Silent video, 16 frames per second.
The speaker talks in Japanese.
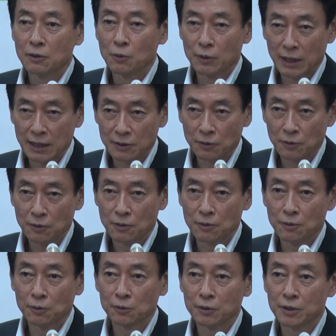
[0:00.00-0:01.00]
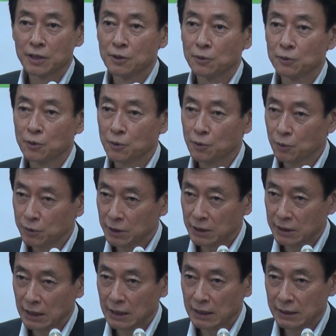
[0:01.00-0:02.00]
今回のこの危機を乗り越って
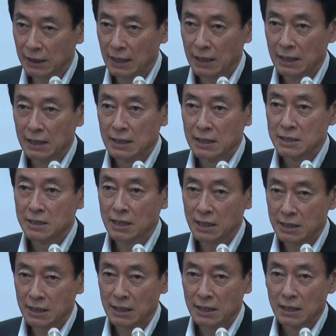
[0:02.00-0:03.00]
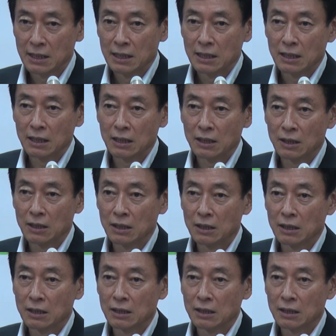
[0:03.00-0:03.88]
いただいてさらに、えー、